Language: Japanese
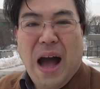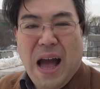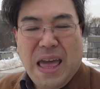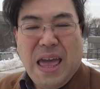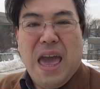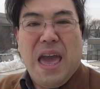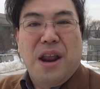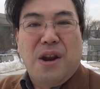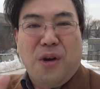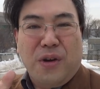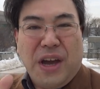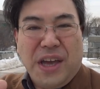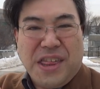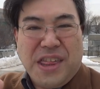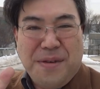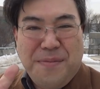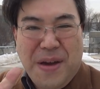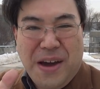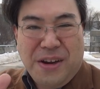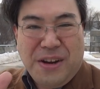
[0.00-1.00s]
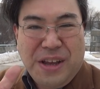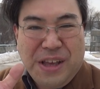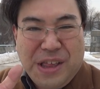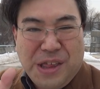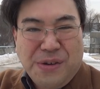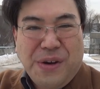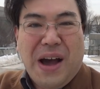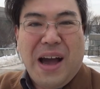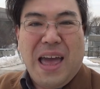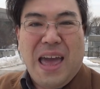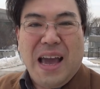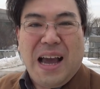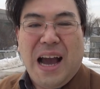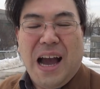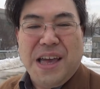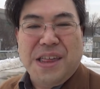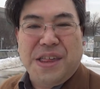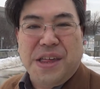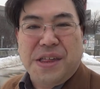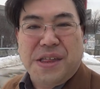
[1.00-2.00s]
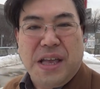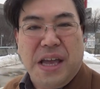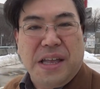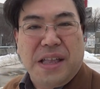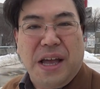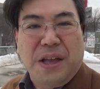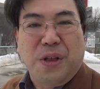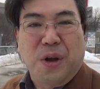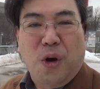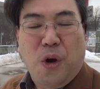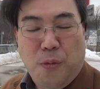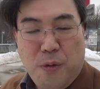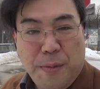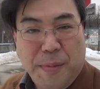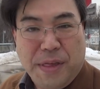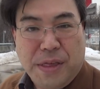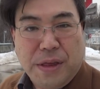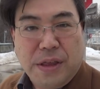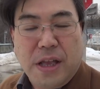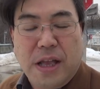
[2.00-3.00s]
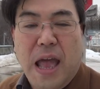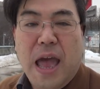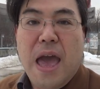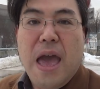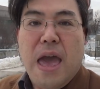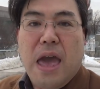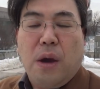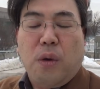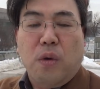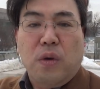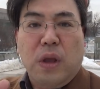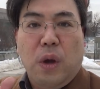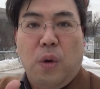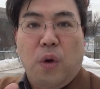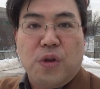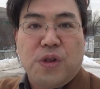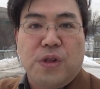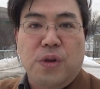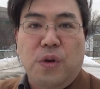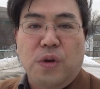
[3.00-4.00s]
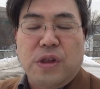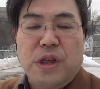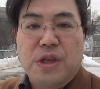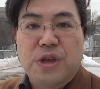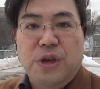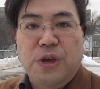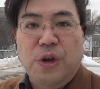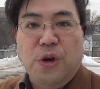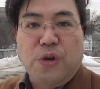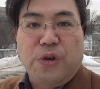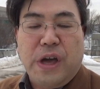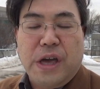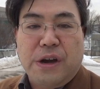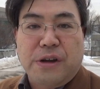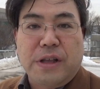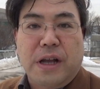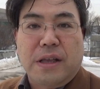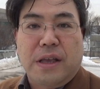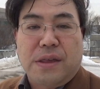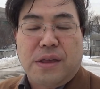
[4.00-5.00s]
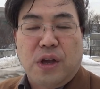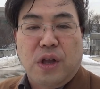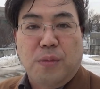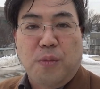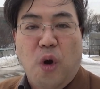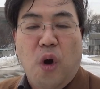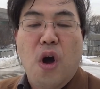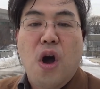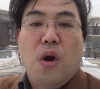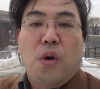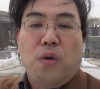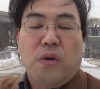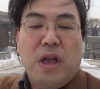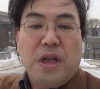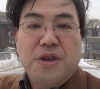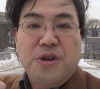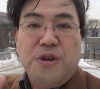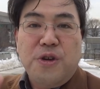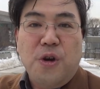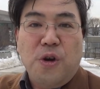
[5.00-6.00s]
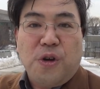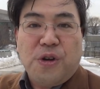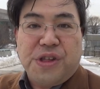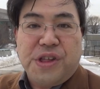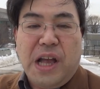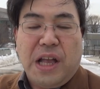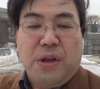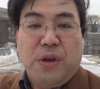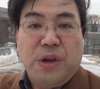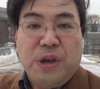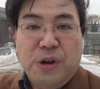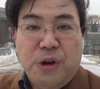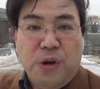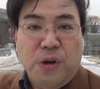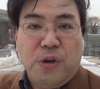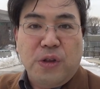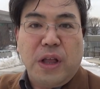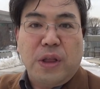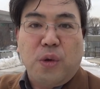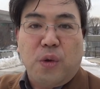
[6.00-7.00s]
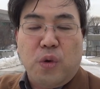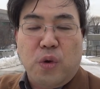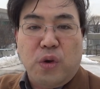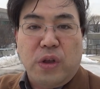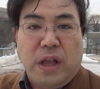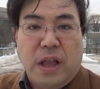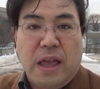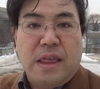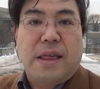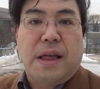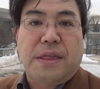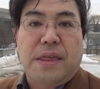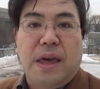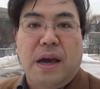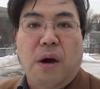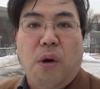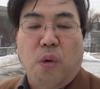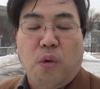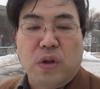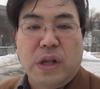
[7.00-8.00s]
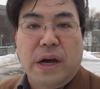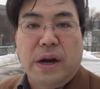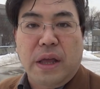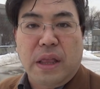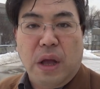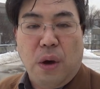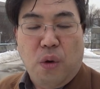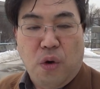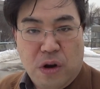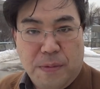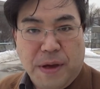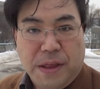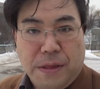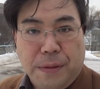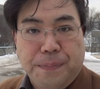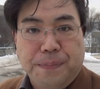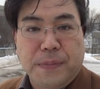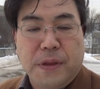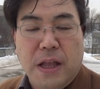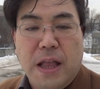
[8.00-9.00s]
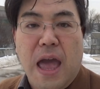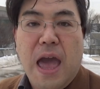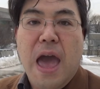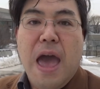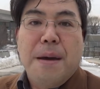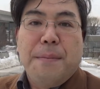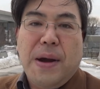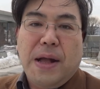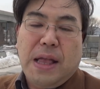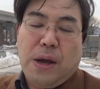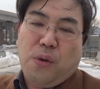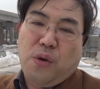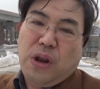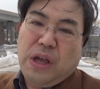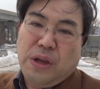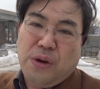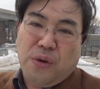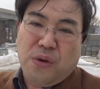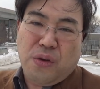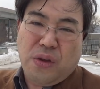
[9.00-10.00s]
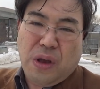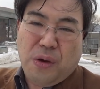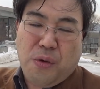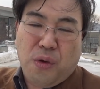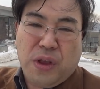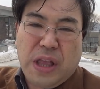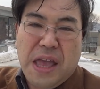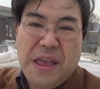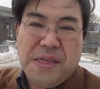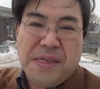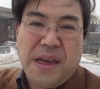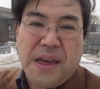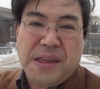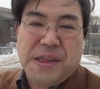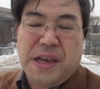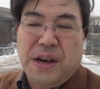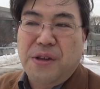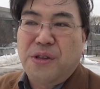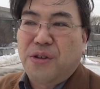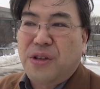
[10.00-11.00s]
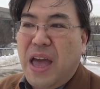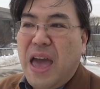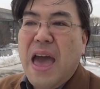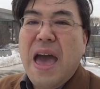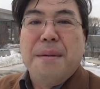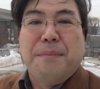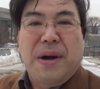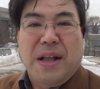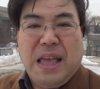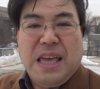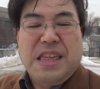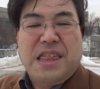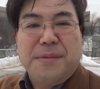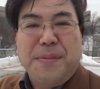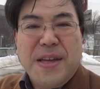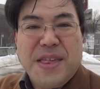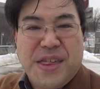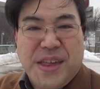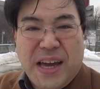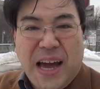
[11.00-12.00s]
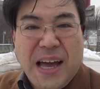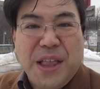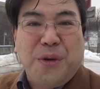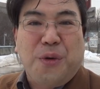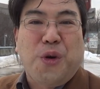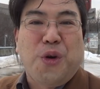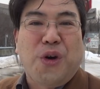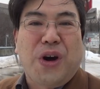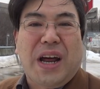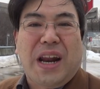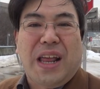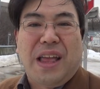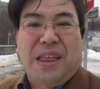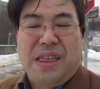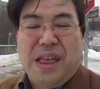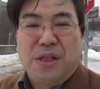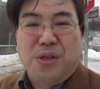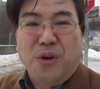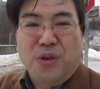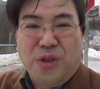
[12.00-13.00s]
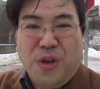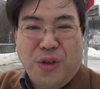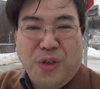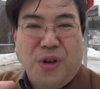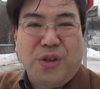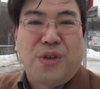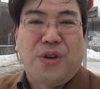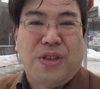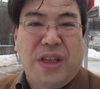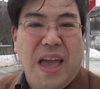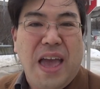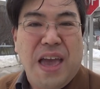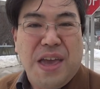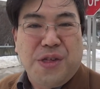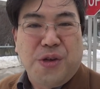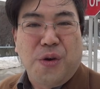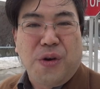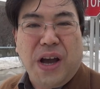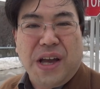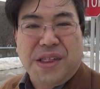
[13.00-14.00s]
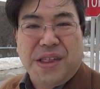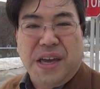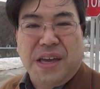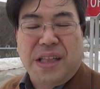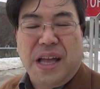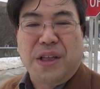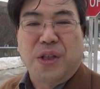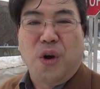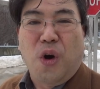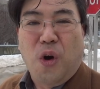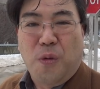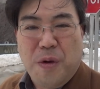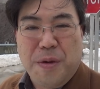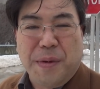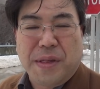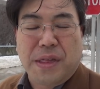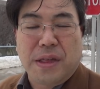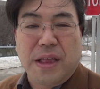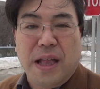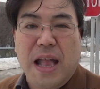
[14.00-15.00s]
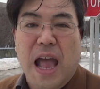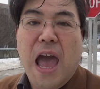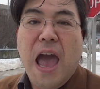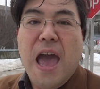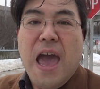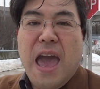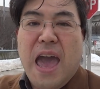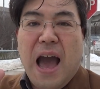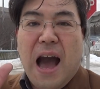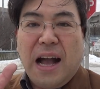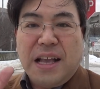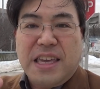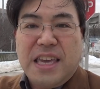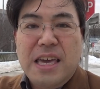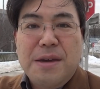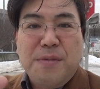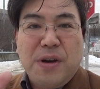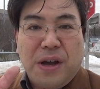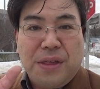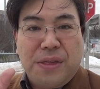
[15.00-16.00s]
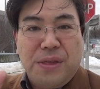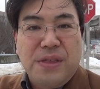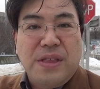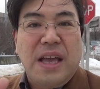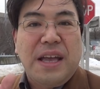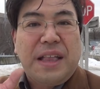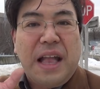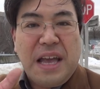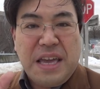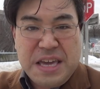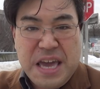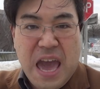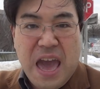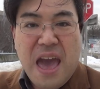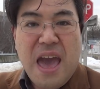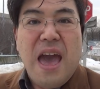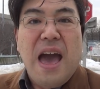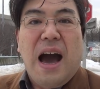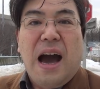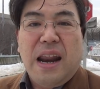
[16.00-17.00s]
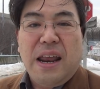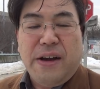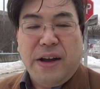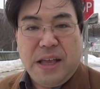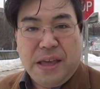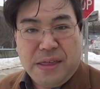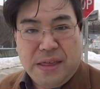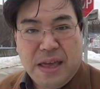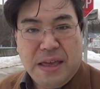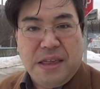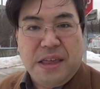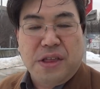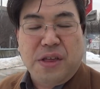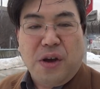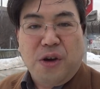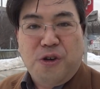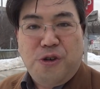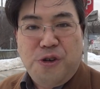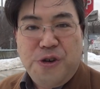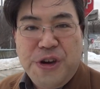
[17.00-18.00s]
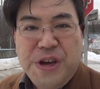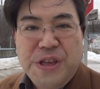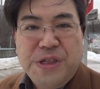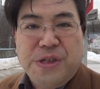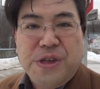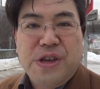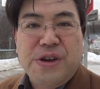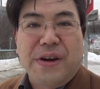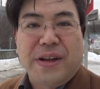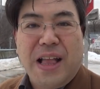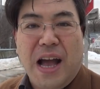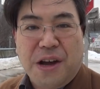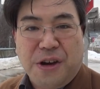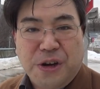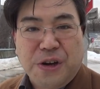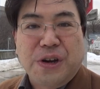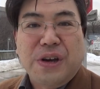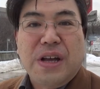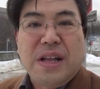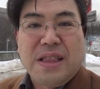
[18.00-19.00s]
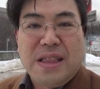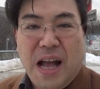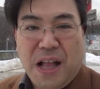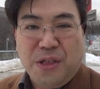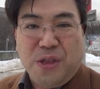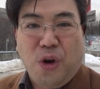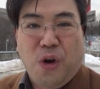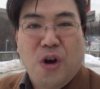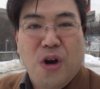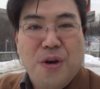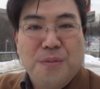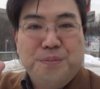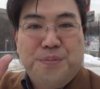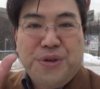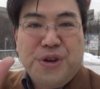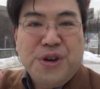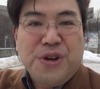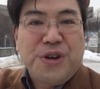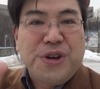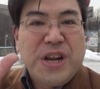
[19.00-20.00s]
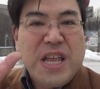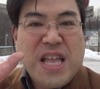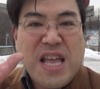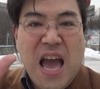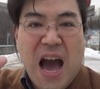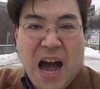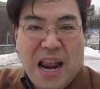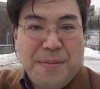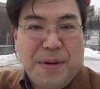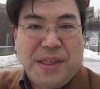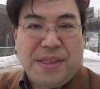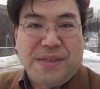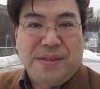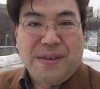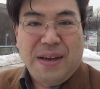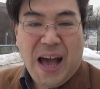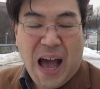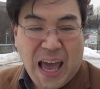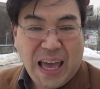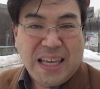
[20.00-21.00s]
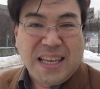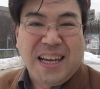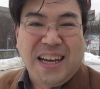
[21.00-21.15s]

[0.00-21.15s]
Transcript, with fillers: はいえロケ地巡りツアー、え開始していきたいと思いますでね、えこのね星の王子ニューヨークへ行くなんですけどもこうねニューヨーク市内のいろいろなところでね撮影が行われておりますでねまあねこれいろいろねこう点在してるのでまあね一番近いところからですねどんどんどんどんね紹介していきたいと思いますでね、えアキームが住んでいた家あれがですね実はクイーンズにはなくなんとブルックリンにありますはい